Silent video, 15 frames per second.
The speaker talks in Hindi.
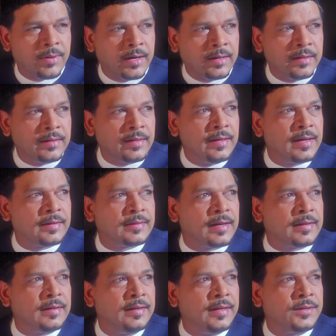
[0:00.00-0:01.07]
पार्टी की
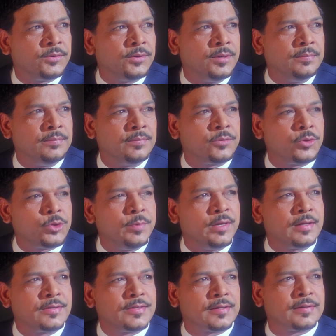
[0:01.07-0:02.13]
एकता के लिए तो हम कुछ
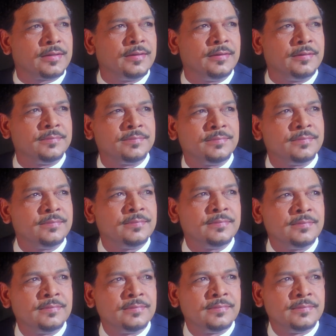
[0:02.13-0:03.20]
भी कर सकते
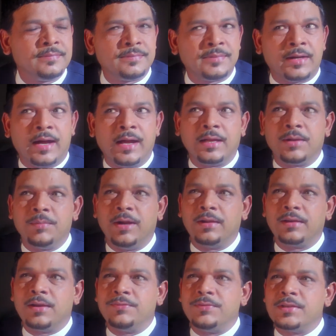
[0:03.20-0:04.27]
हैं
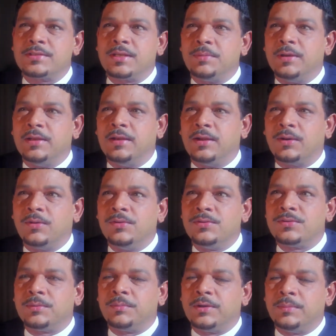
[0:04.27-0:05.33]
हाईकमांड का फैसला मानना
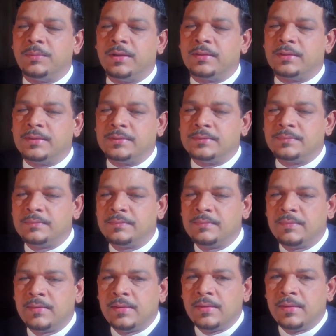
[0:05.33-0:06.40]
कौन सी बड़ी बात है
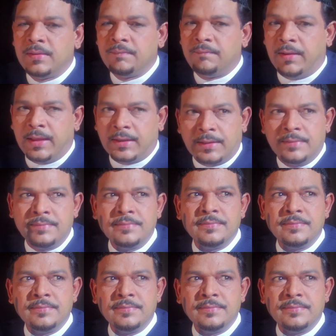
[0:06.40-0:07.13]
लेकिन